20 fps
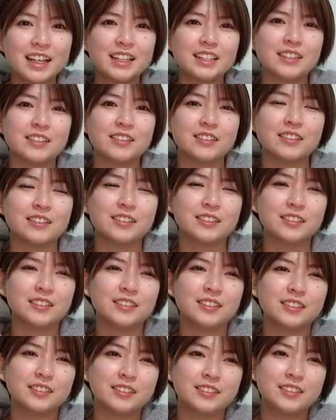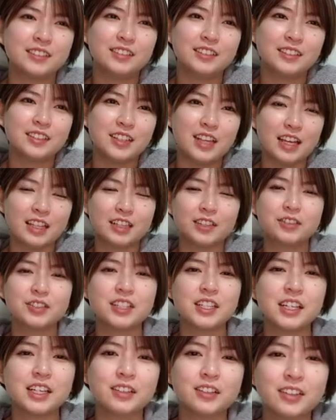そのいやってほし
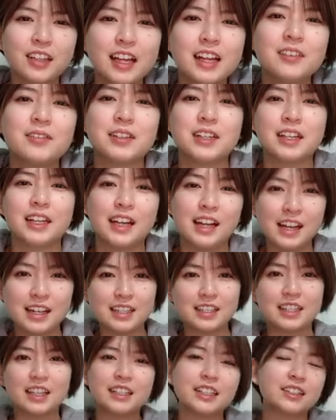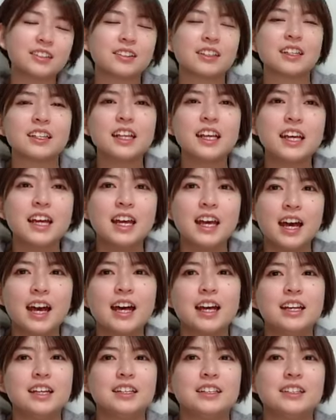いけどなみたいな話になった時ねあ